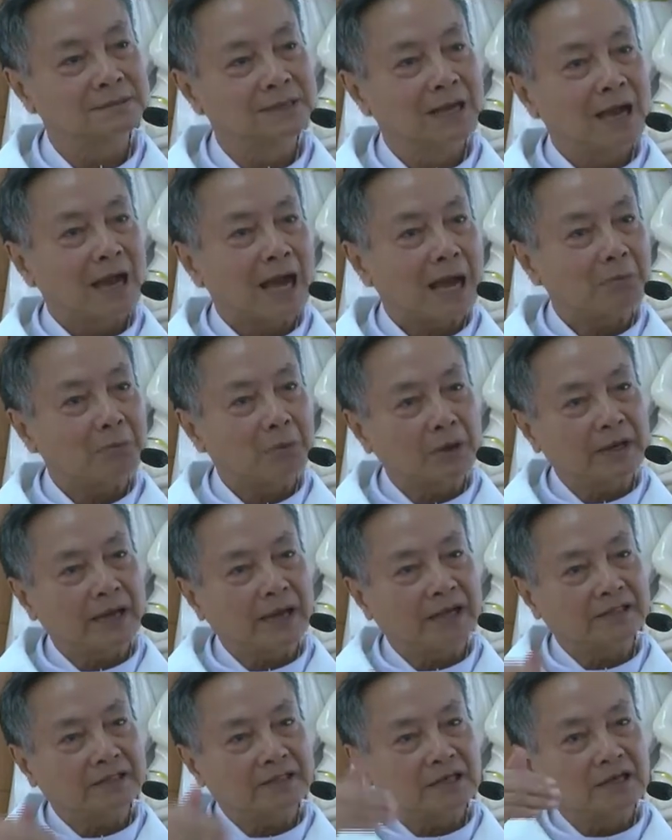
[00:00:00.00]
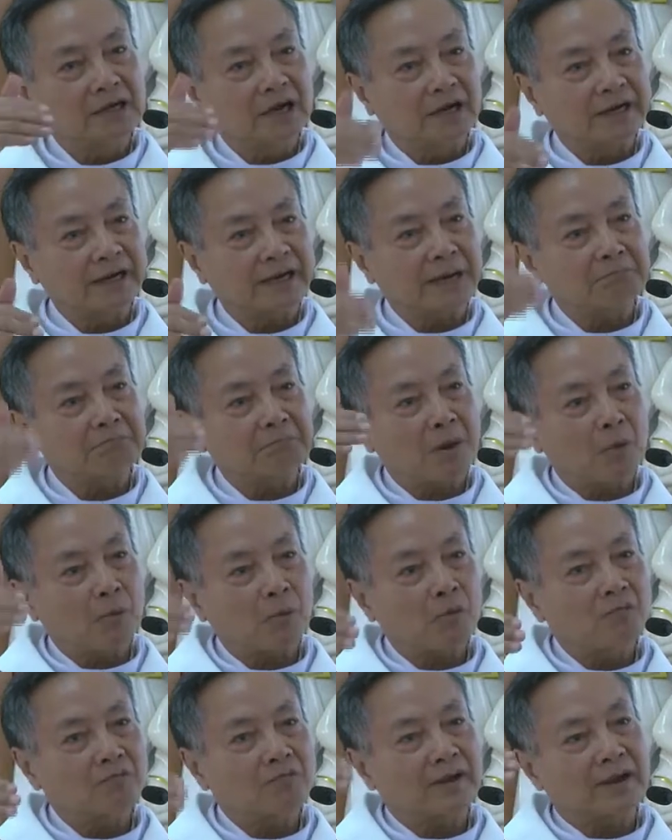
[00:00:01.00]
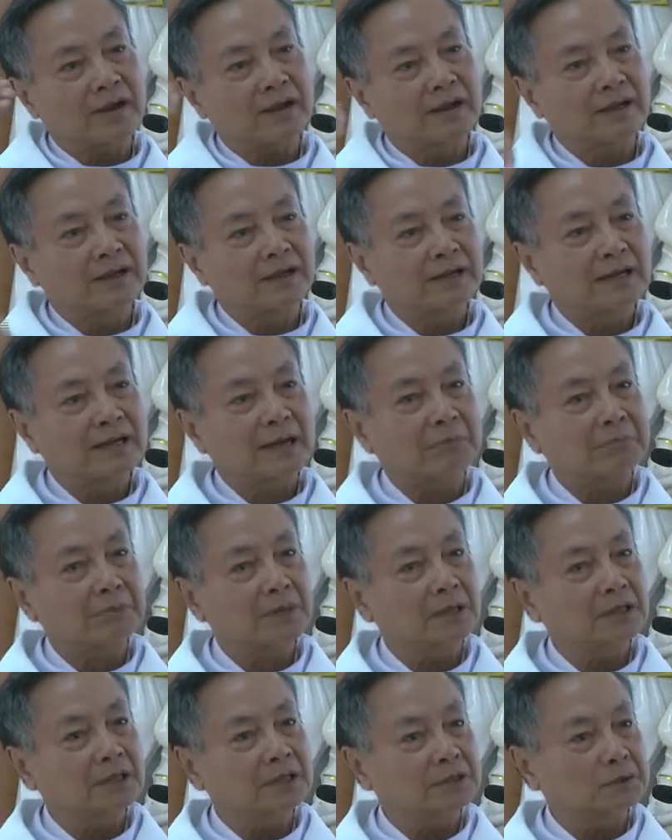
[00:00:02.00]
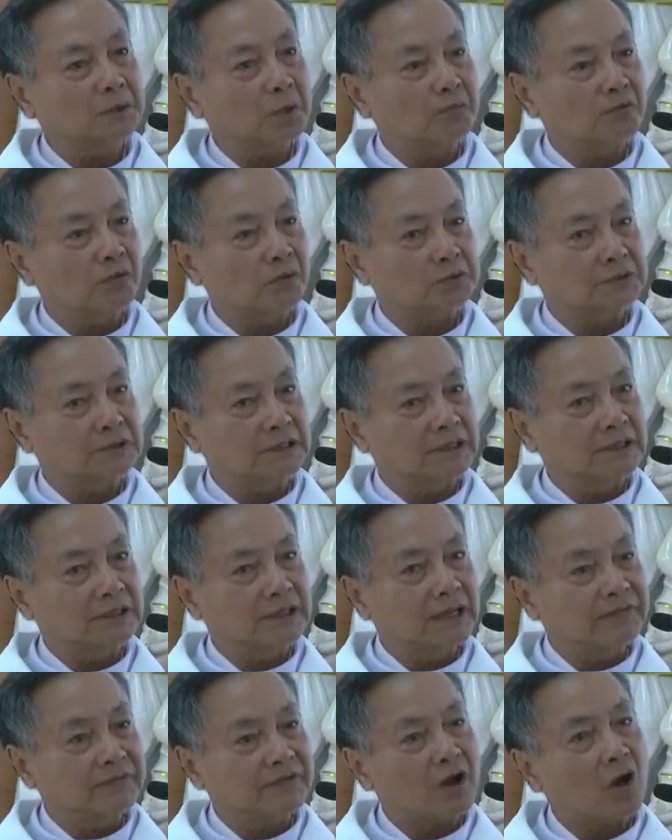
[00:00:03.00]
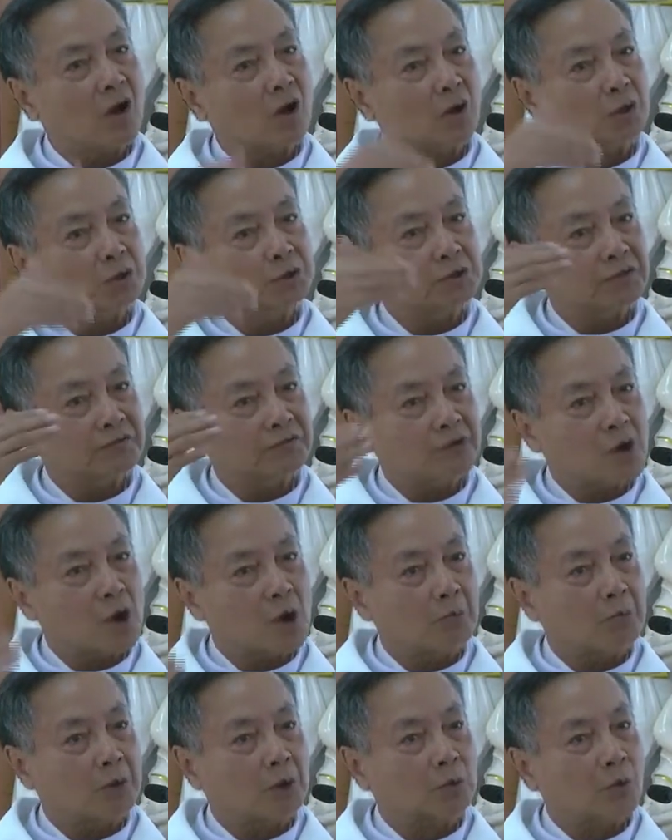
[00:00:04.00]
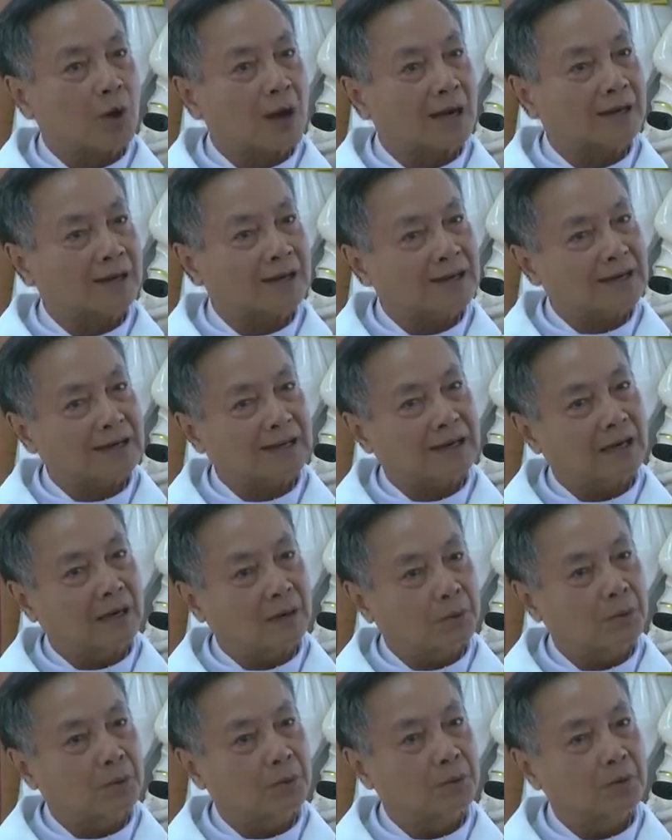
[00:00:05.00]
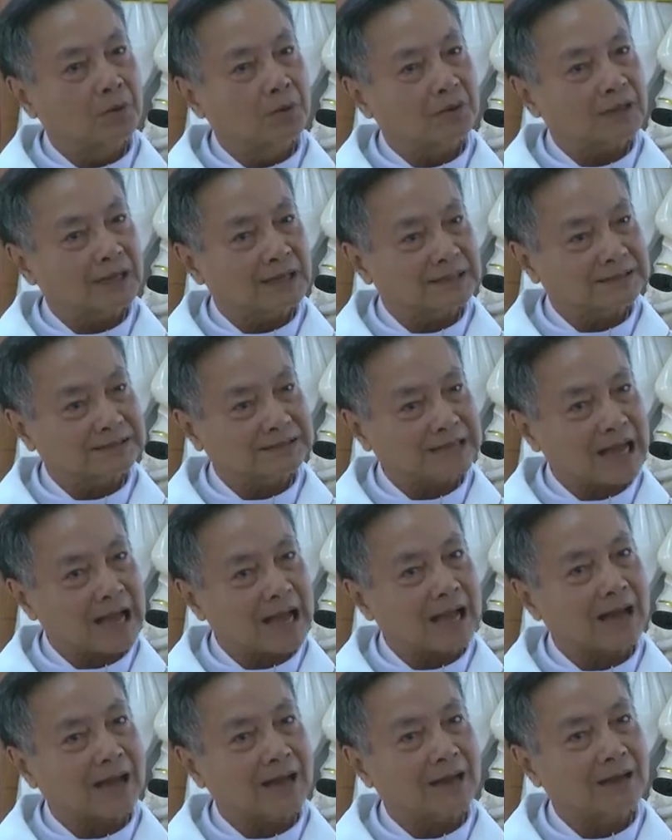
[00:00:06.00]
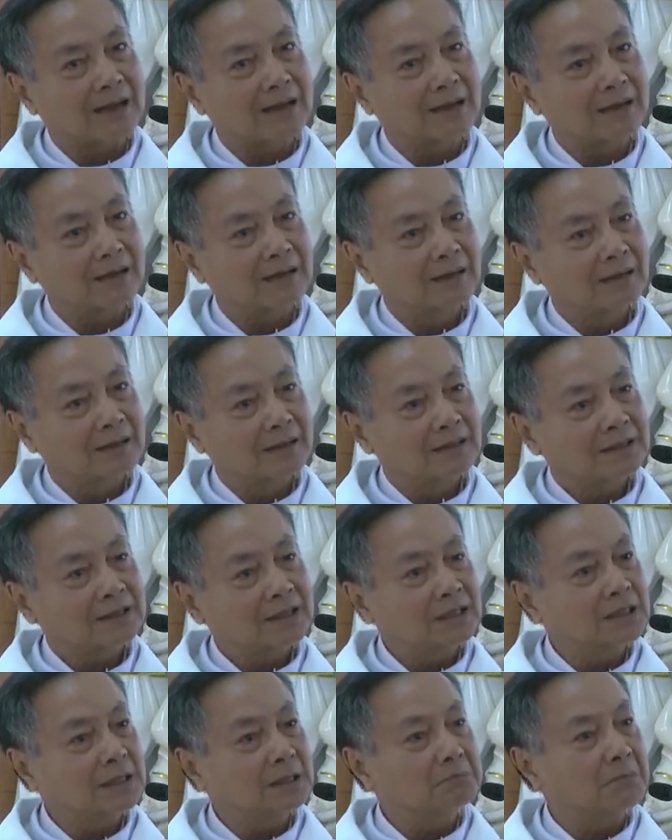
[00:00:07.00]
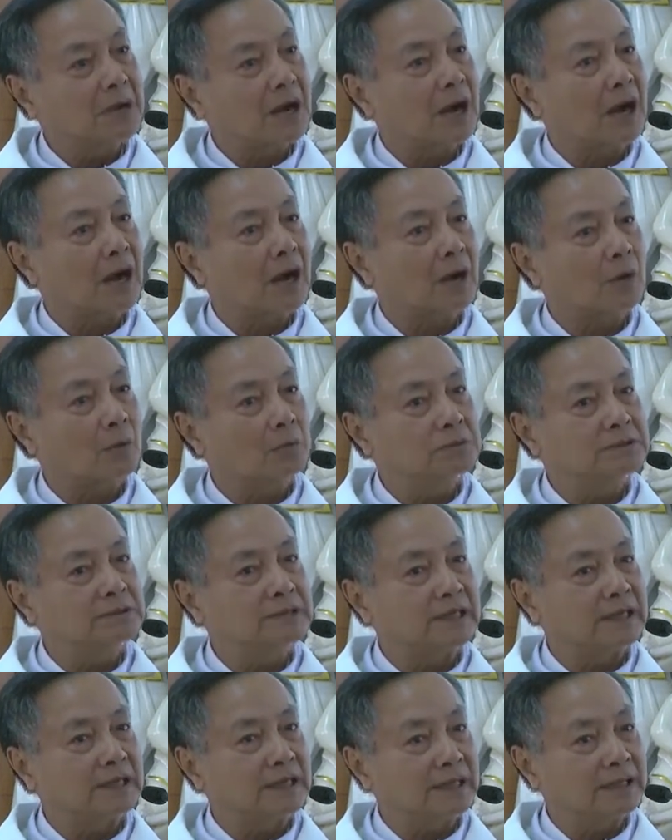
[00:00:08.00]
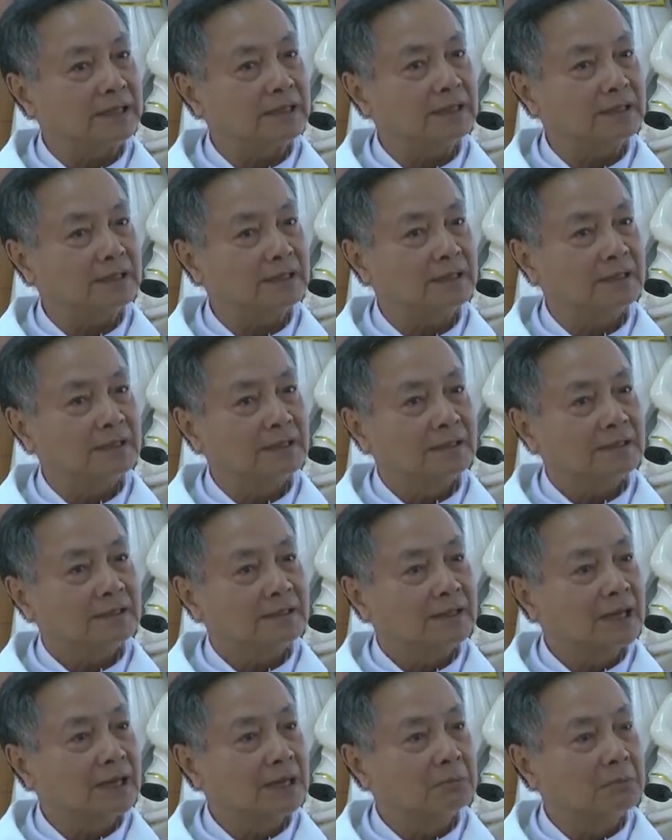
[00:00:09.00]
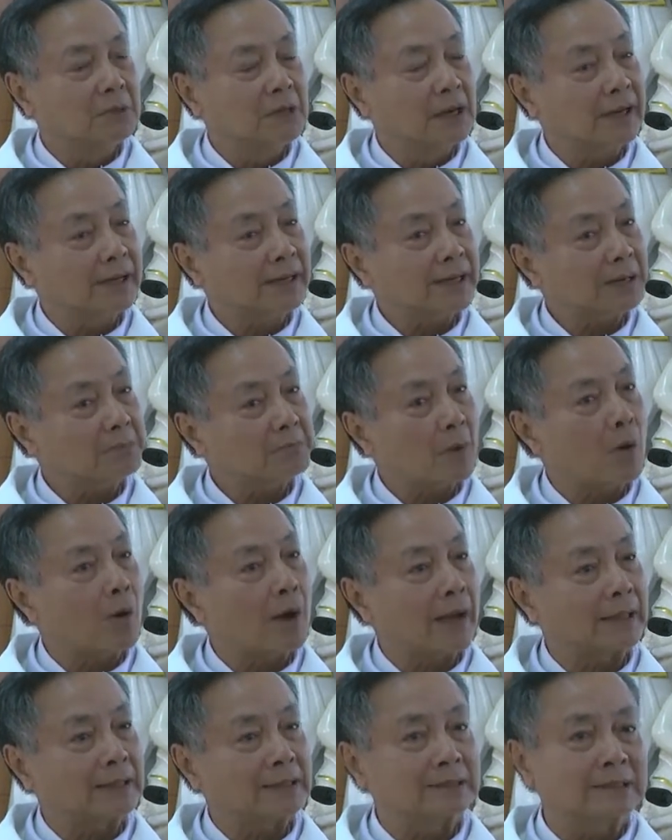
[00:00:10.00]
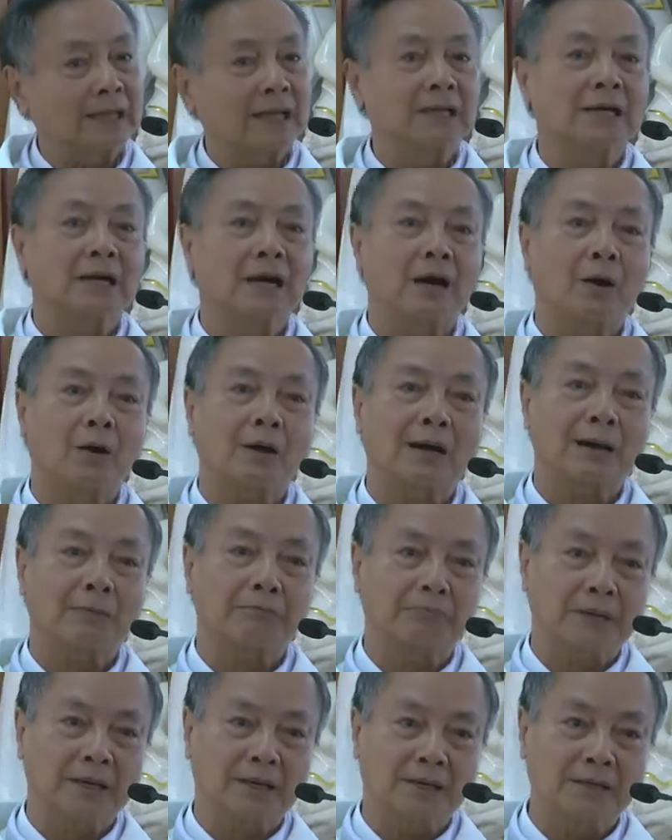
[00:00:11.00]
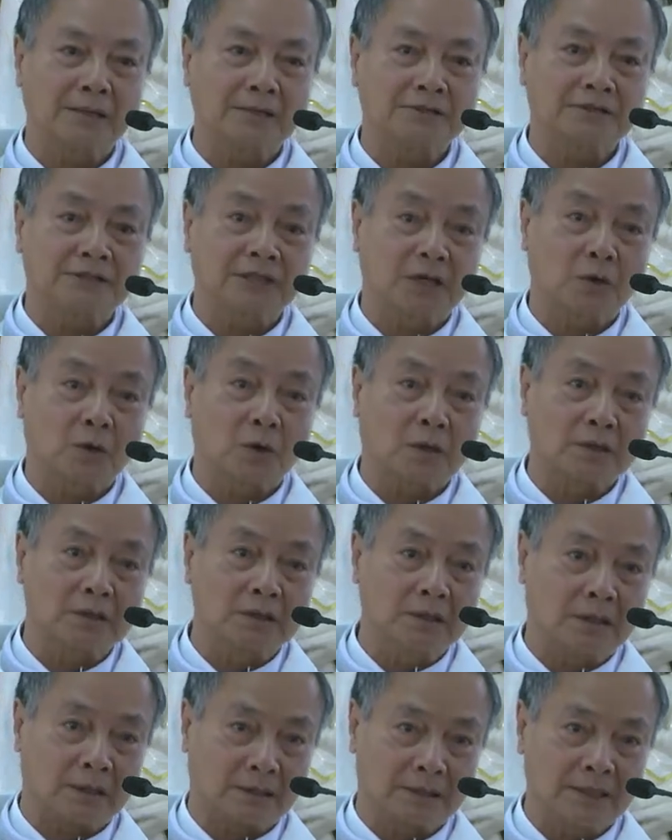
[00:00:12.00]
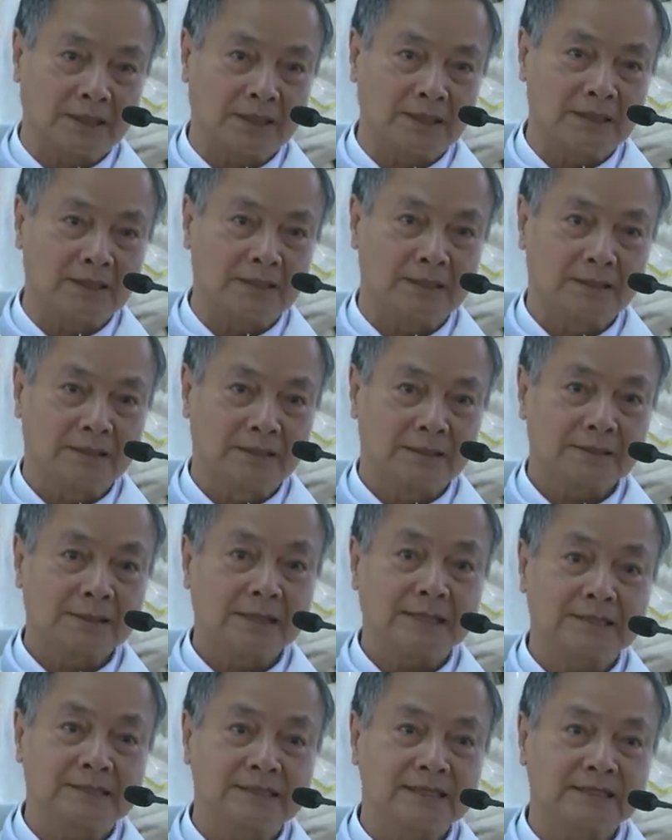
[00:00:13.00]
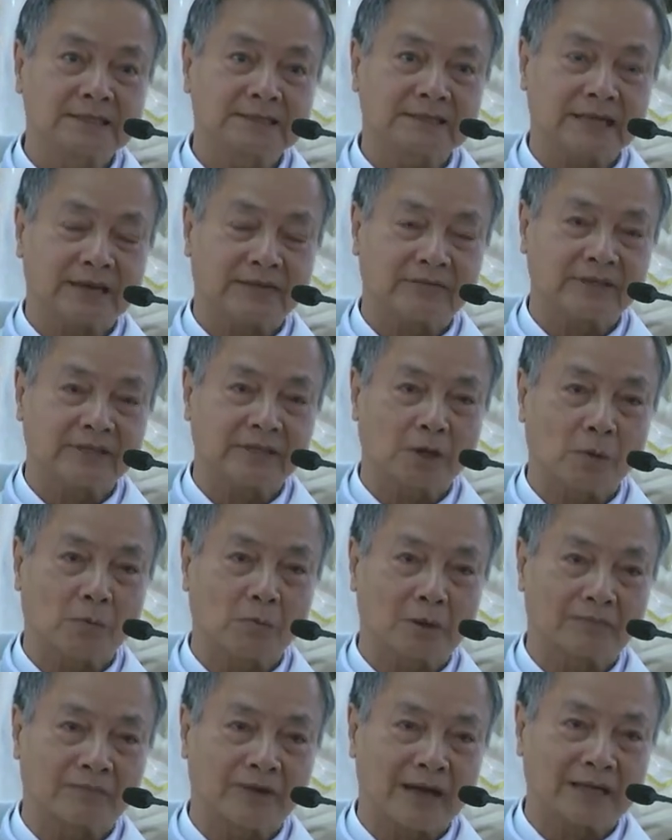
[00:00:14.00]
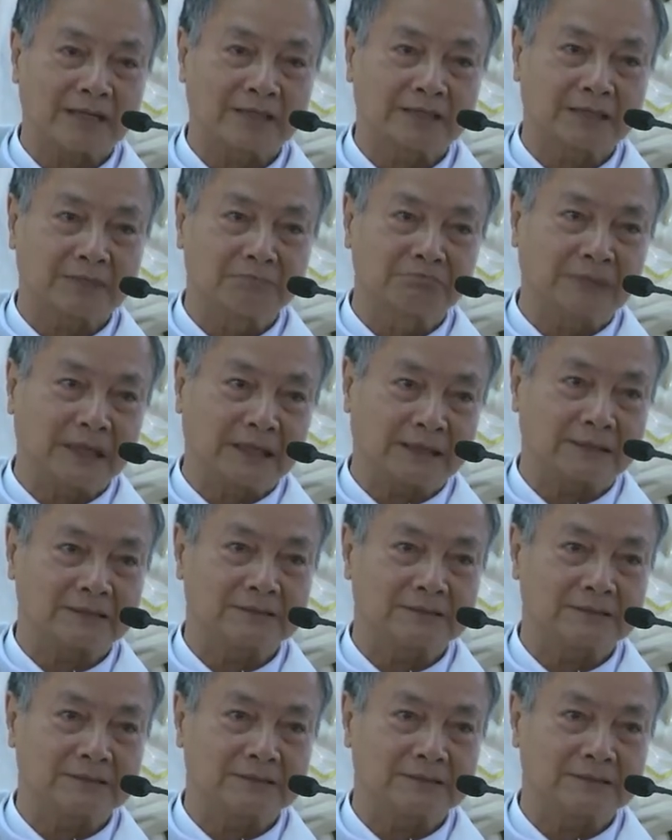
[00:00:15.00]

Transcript: hai môn đệ trên đường đi em mau cũng vậy gặp gỡ đức kitô phục sinh đi với họ nói chuyện với họ một quãng rất là lâu rất là xa thế nhưng mà cũng chỉ nghĩ đây là một người khách bậu hành tình của họ gặp gỡ trên con đường đi để chia sẻ với nhau một vài tâm tình